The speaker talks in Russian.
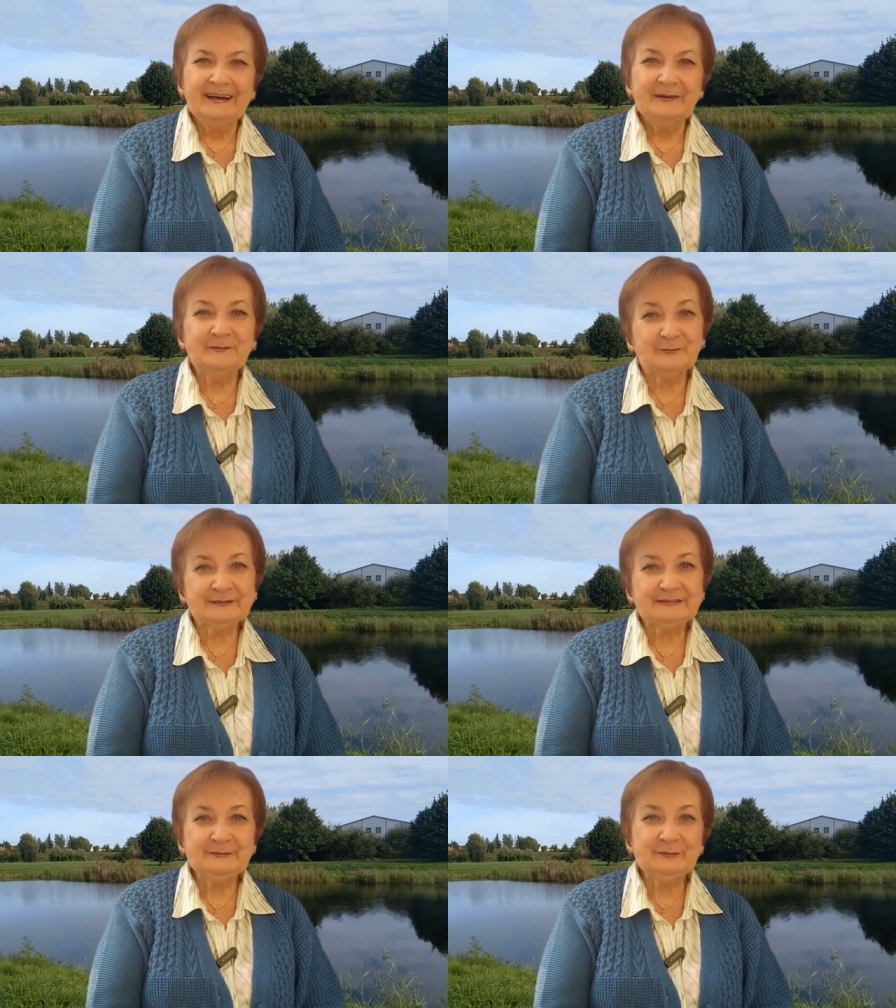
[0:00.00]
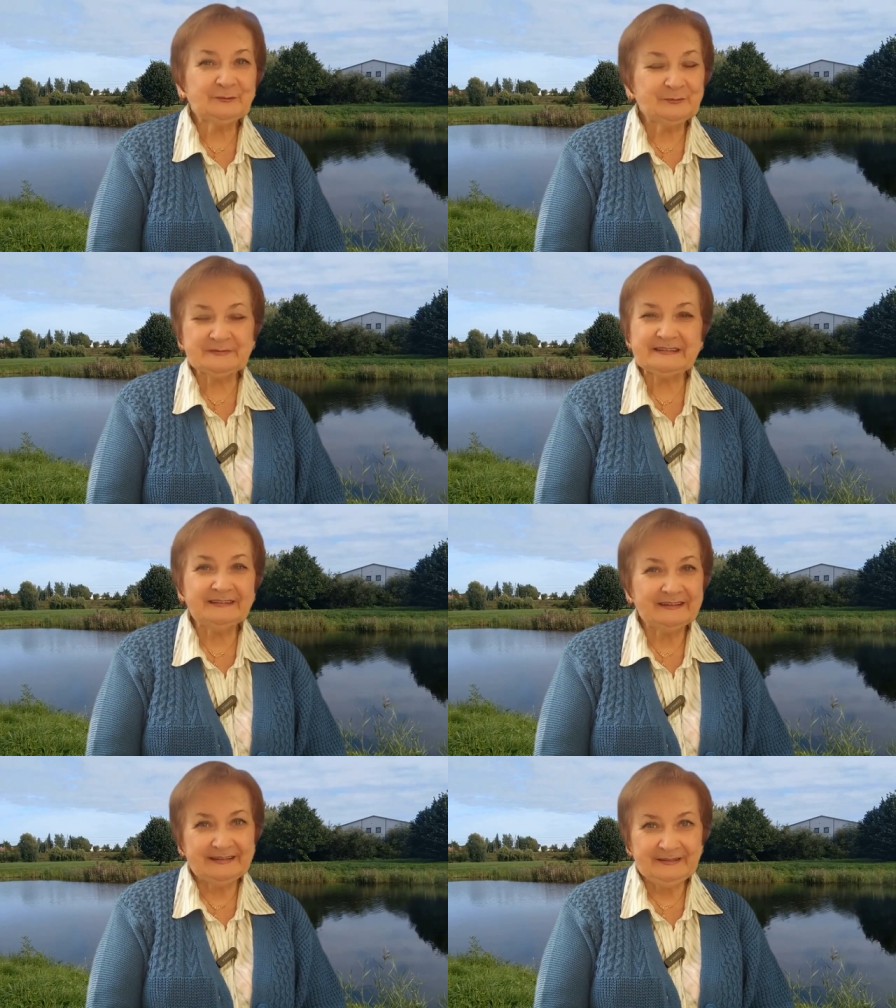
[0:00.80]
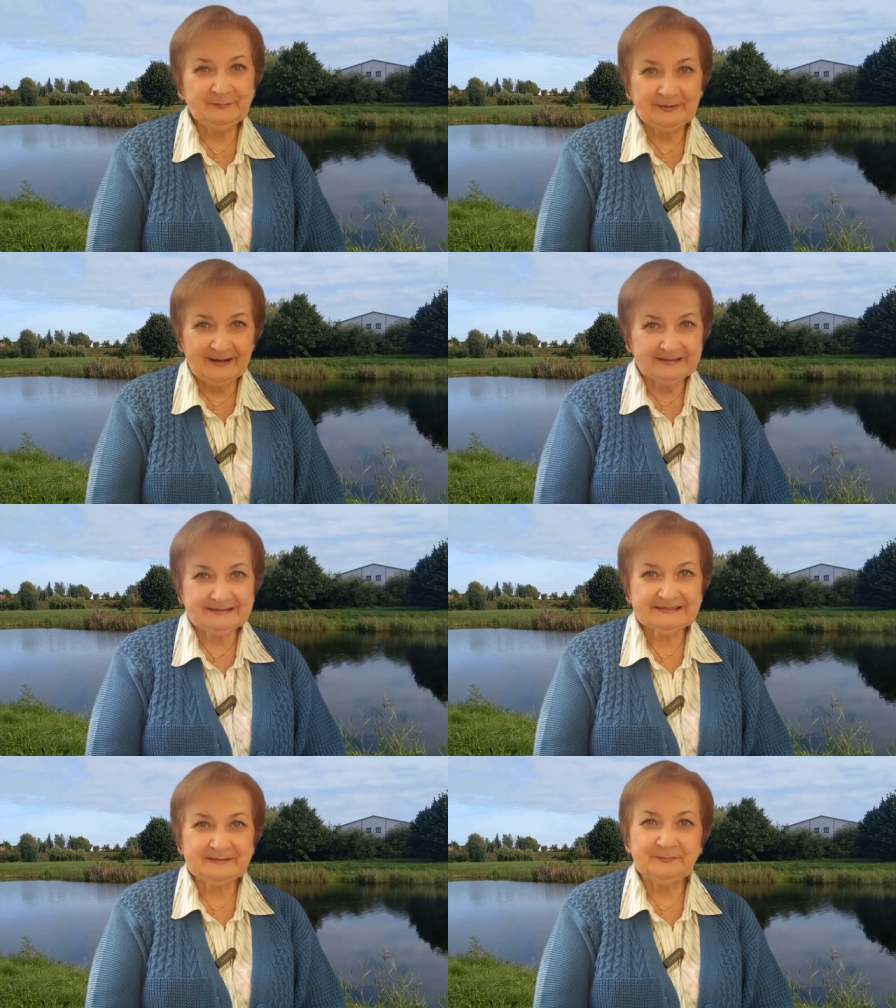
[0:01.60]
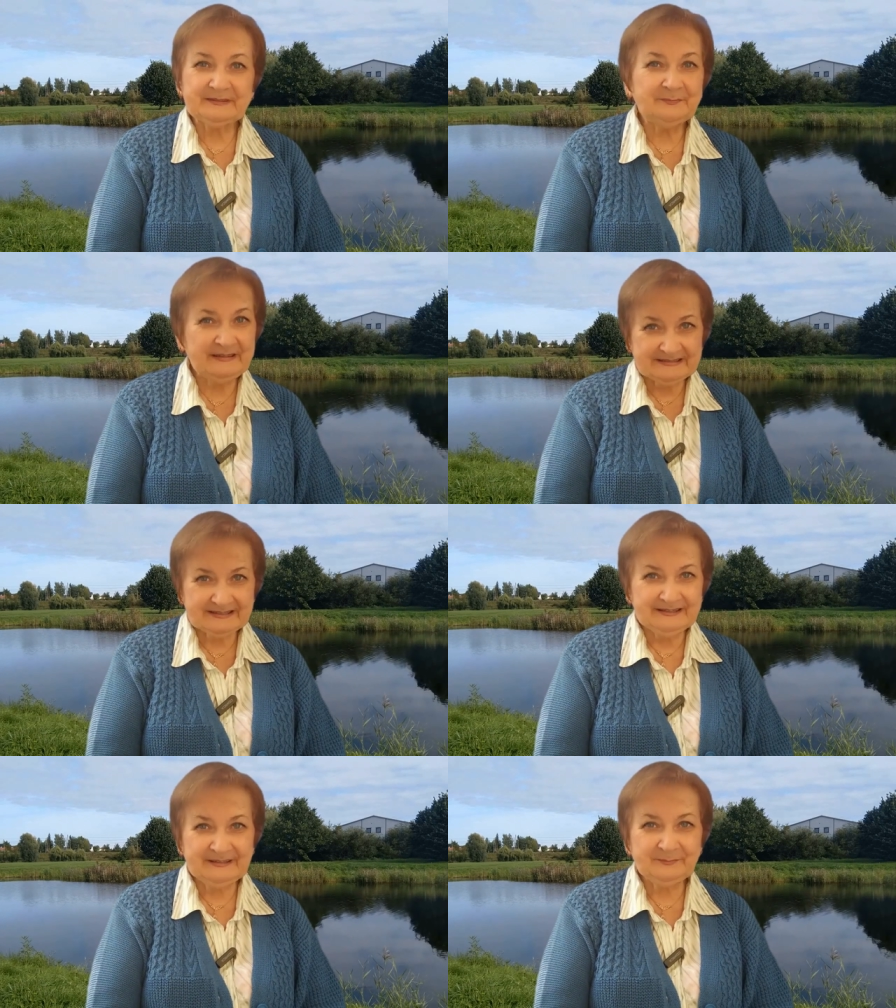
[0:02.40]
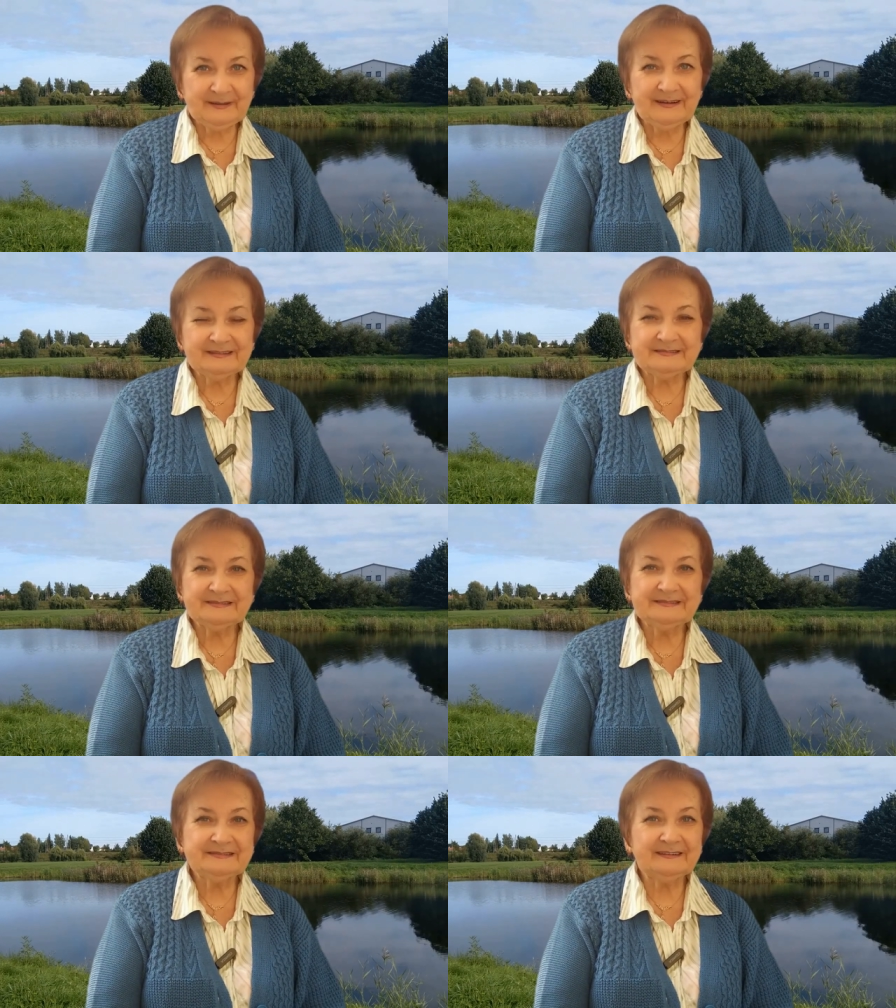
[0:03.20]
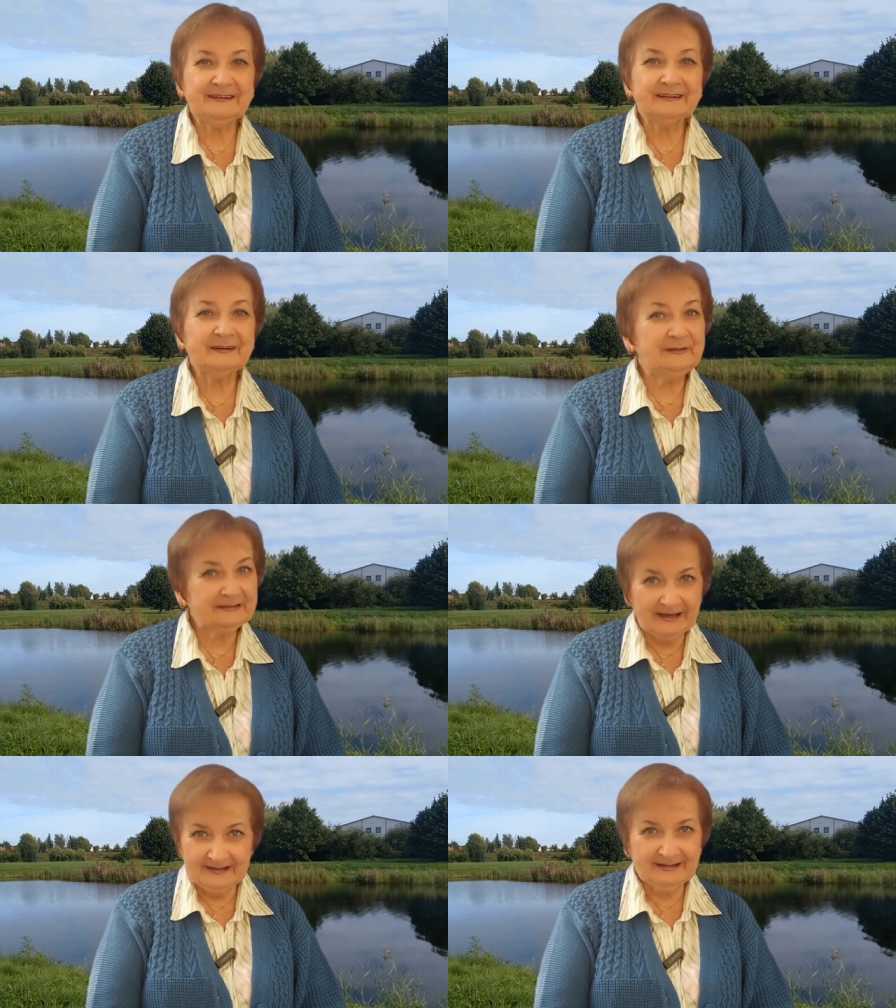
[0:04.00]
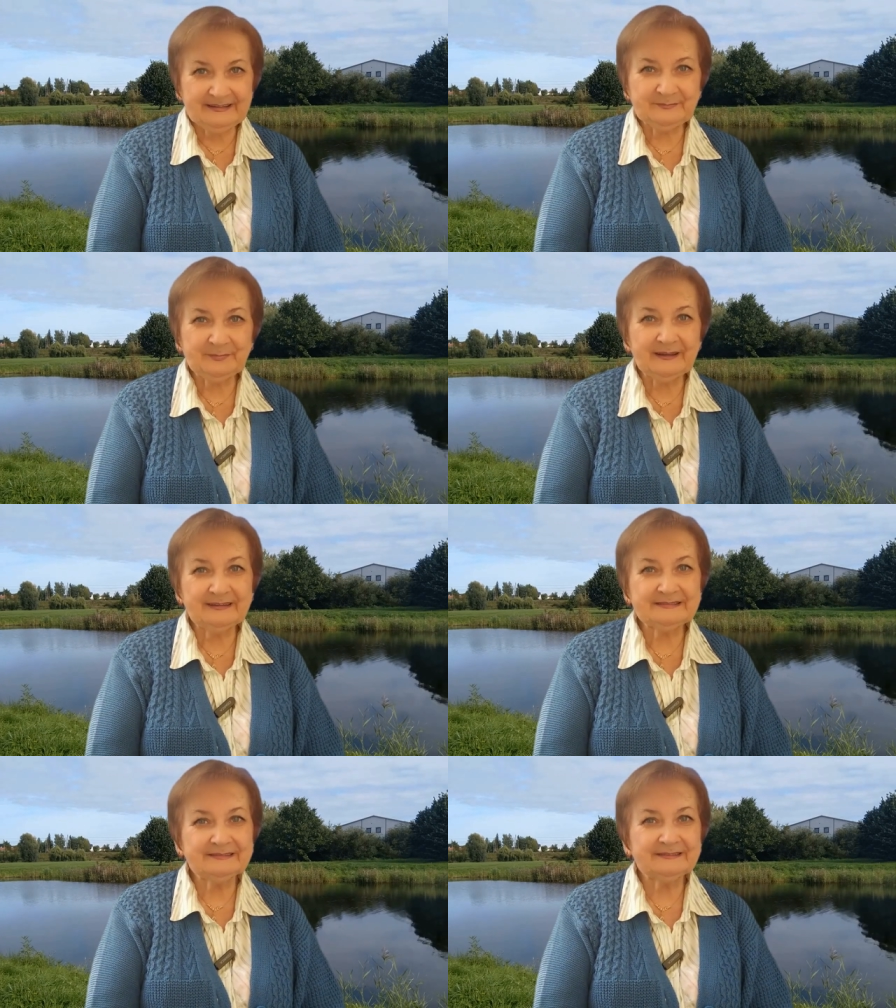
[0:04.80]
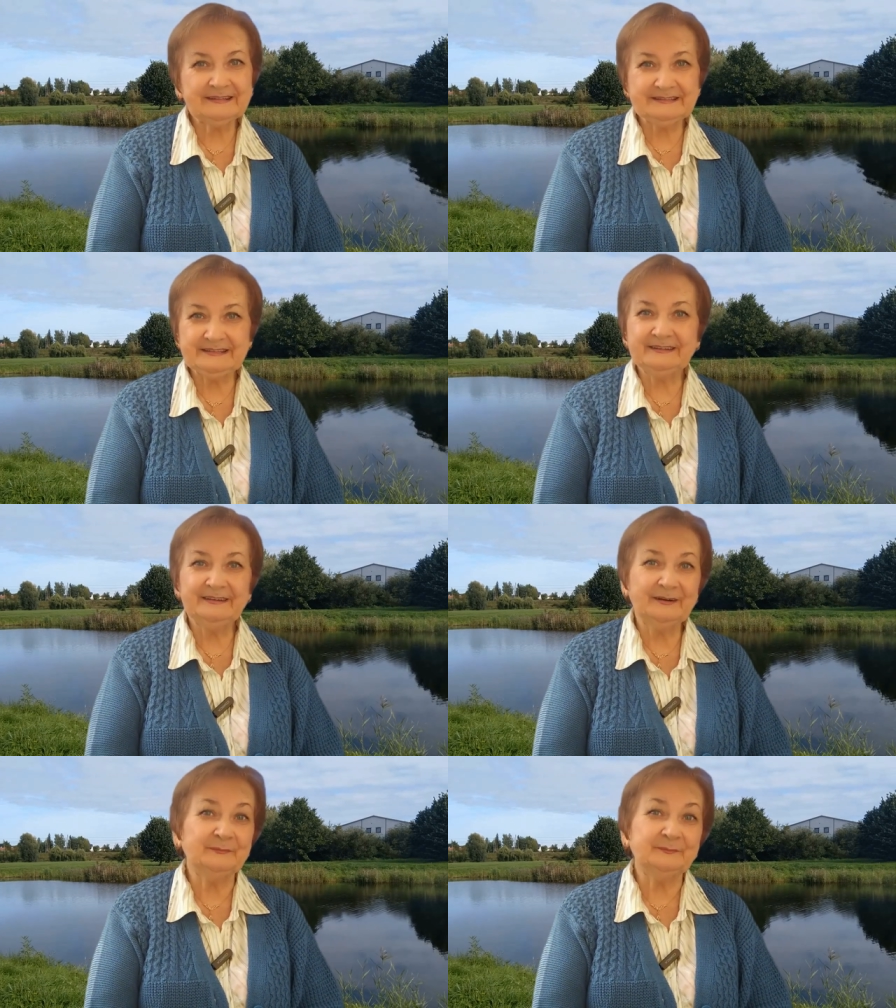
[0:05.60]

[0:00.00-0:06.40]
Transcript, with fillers: Вот, но YouTube за лайки не платит, за подписки не платит, за комментарии не платит, хотя я